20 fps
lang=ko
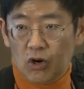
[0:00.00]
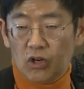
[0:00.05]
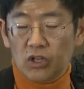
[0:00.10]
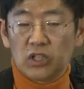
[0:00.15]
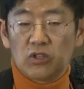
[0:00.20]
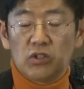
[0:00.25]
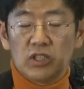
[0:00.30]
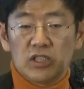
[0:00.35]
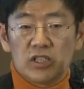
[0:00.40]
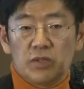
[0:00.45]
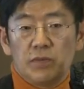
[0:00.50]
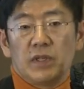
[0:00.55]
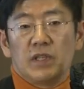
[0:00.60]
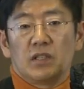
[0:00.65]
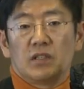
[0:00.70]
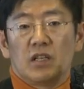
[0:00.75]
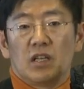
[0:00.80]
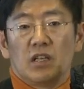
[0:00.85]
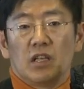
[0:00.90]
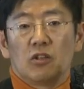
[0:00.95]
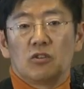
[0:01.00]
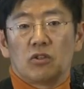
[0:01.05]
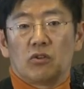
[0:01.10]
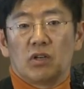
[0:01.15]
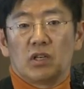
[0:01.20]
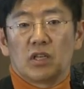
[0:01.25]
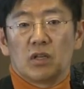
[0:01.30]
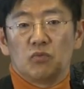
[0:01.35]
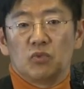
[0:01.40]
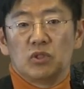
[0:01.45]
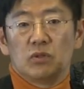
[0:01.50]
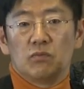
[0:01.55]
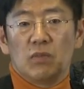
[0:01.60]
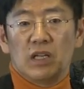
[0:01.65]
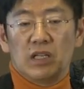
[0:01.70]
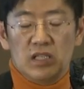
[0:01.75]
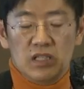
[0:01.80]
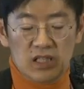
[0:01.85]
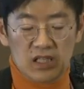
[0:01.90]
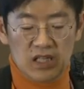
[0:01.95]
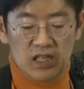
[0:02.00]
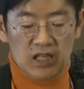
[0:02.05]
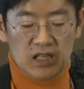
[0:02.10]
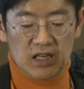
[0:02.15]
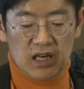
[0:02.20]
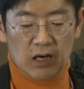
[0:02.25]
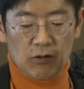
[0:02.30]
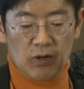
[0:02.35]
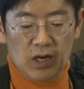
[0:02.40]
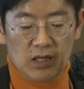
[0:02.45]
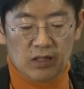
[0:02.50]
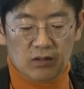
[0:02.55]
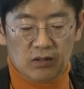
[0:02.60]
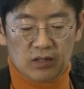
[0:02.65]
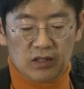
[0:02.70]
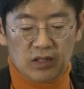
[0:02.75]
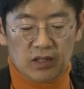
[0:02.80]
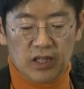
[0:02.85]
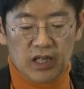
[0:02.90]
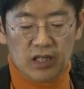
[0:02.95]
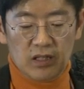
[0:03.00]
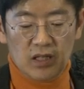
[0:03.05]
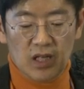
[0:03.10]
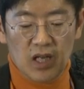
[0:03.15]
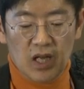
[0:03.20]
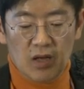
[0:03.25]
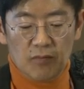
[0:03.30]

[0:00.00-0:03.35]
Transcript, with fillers: 언권이 침해됐다는 게 정확하게 무슨 말인지라고 하는 것에 대한